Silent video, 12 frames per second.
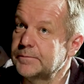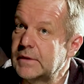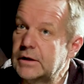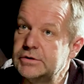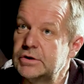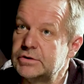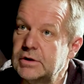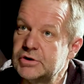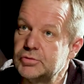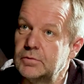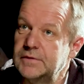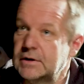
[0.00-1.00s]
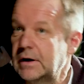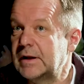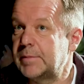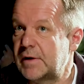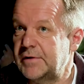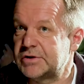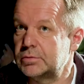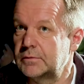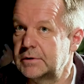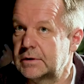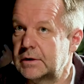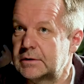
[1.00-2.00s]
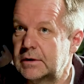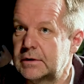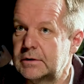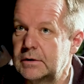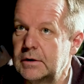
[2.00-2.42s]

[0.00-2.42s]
gdzieś na człowieka i na prawa człowieka, tak?